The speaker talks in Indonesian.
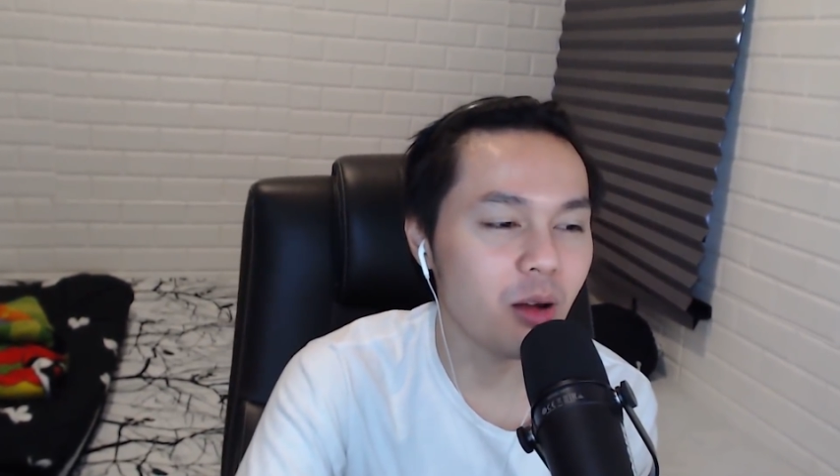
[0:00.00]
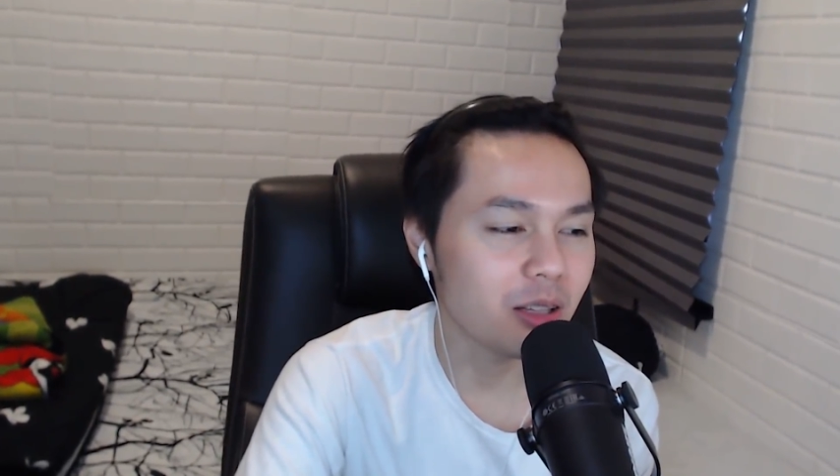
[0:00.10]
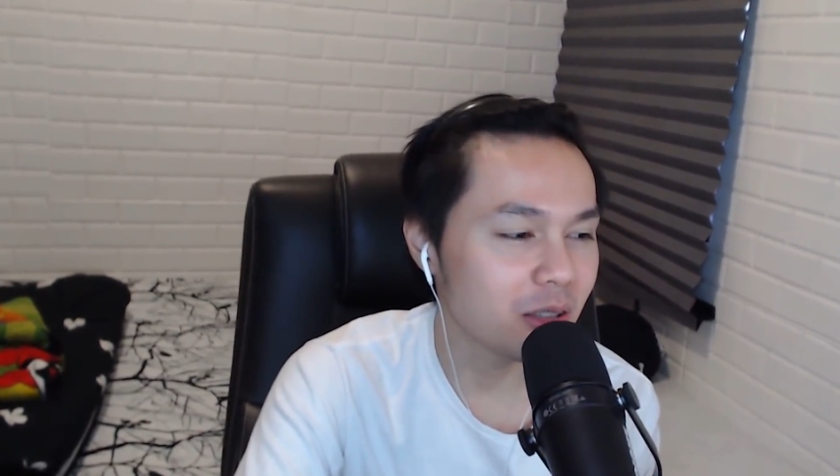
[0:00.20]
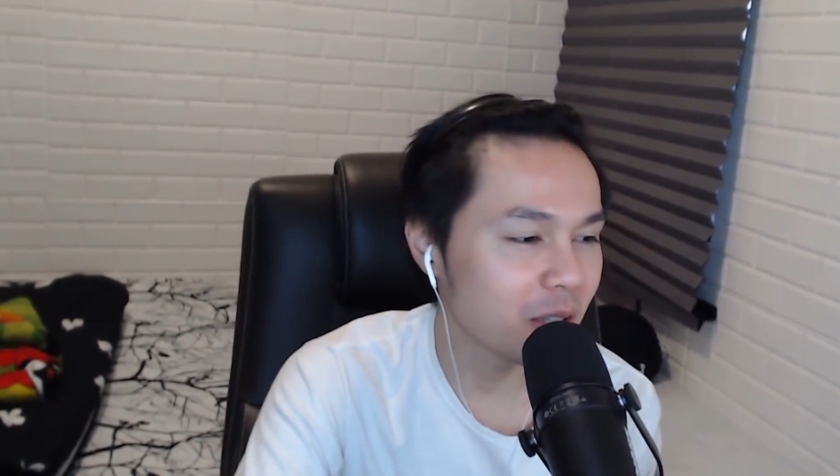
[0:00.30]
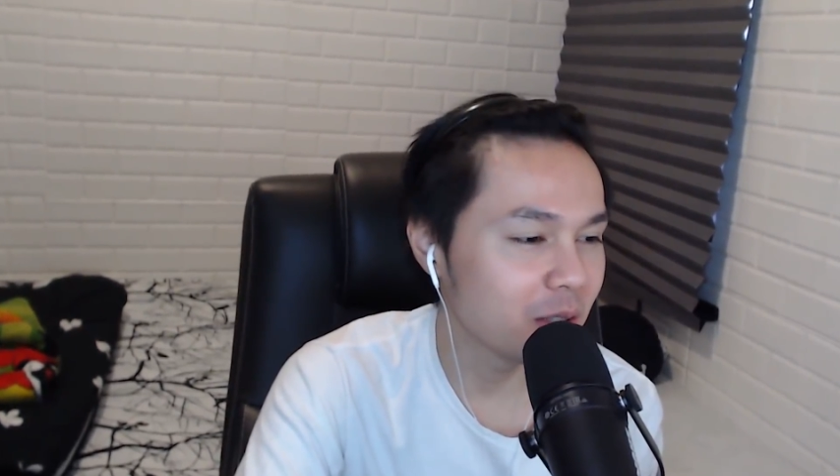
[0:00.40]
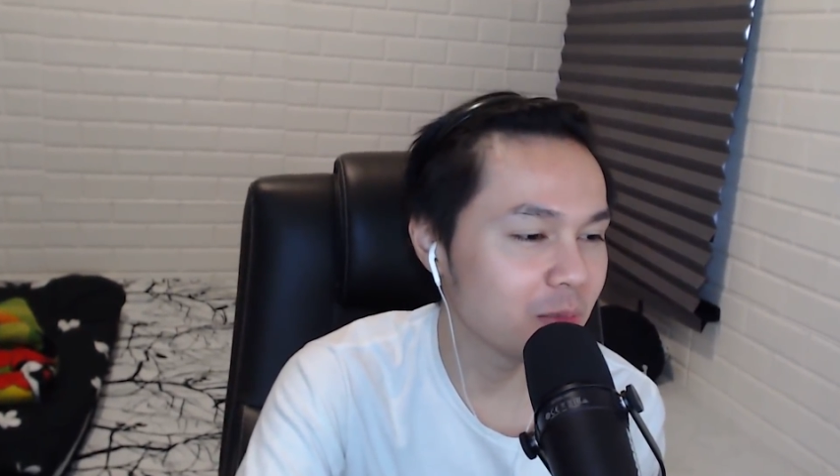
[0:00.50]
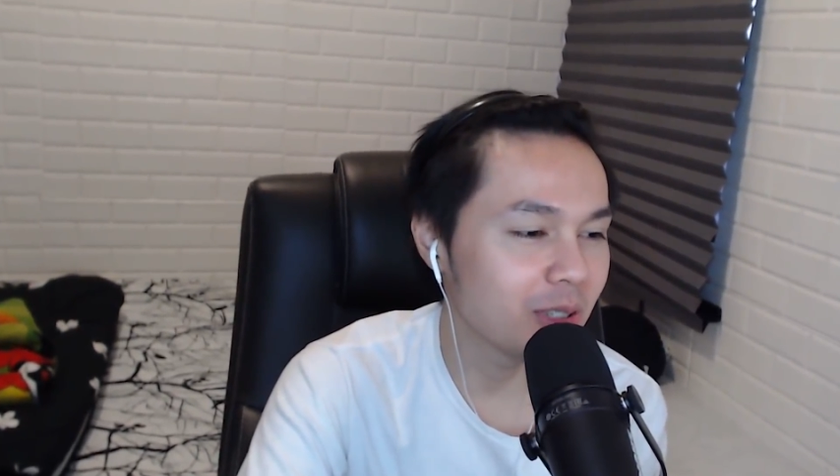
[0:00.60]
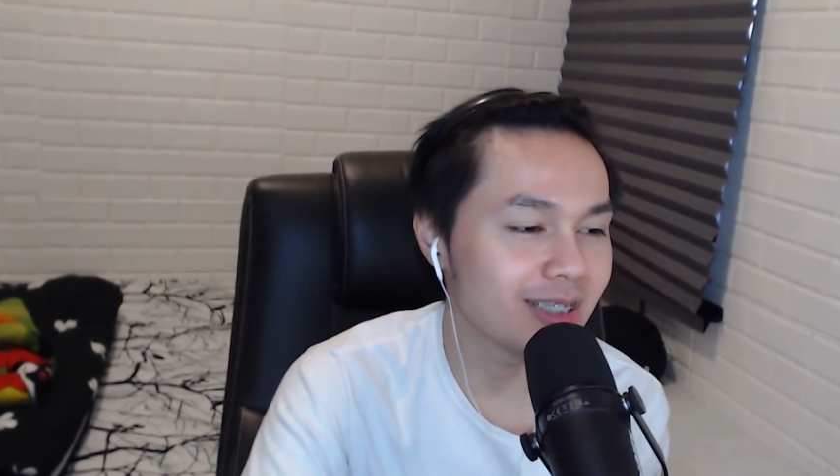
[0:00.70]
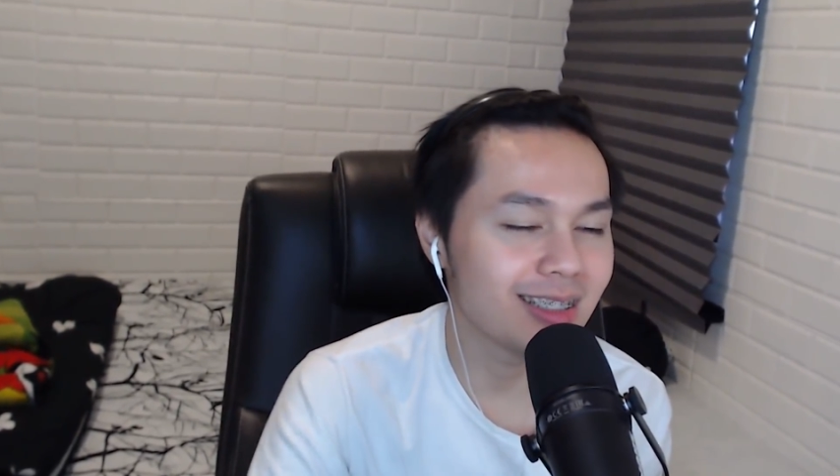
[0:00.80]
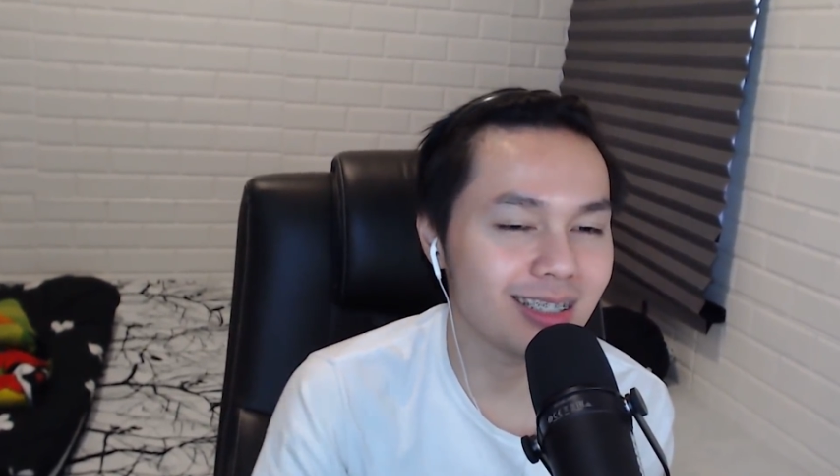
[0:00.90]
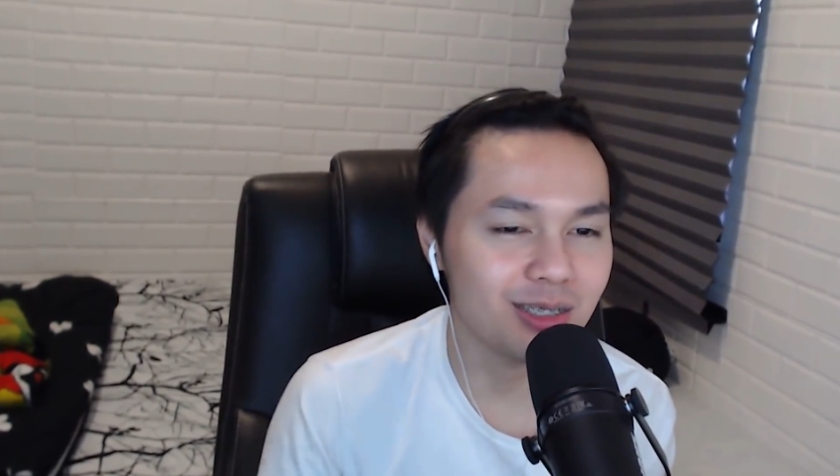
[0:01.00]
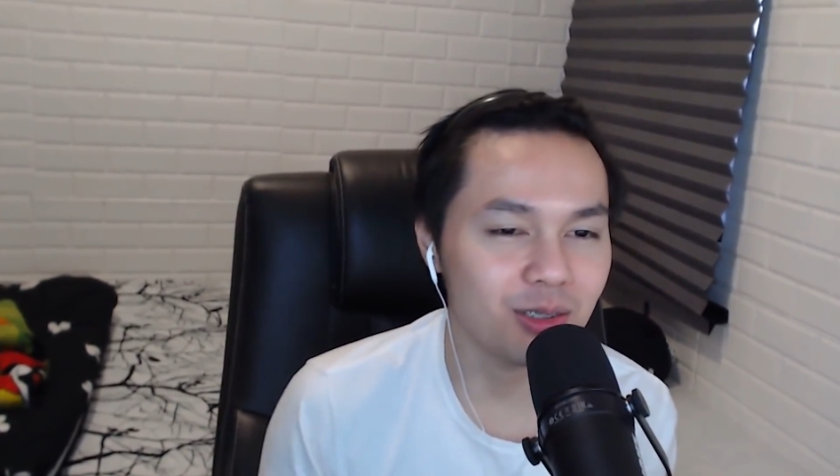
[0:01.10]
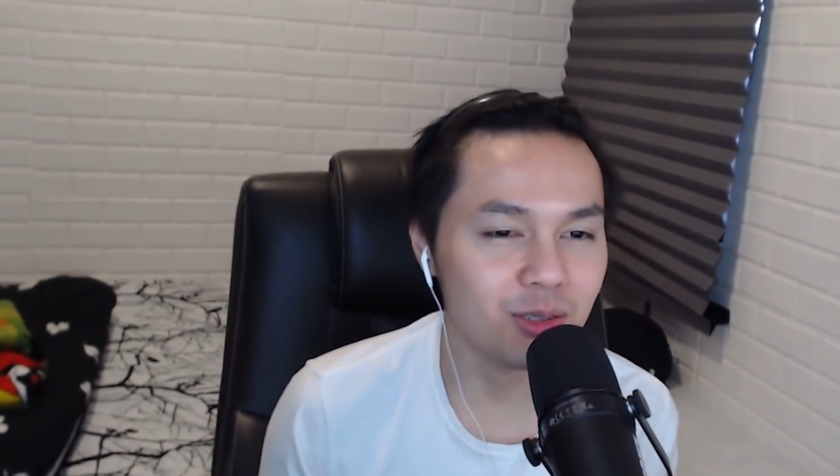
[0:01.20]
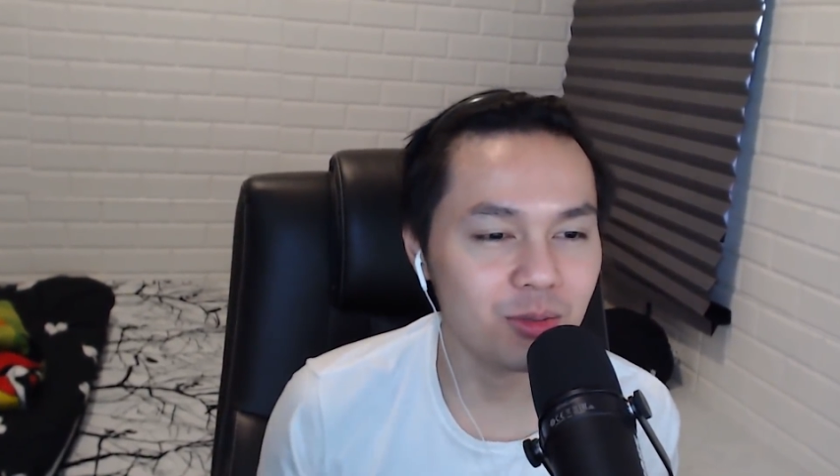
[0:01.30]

mati anjing gak jelas cok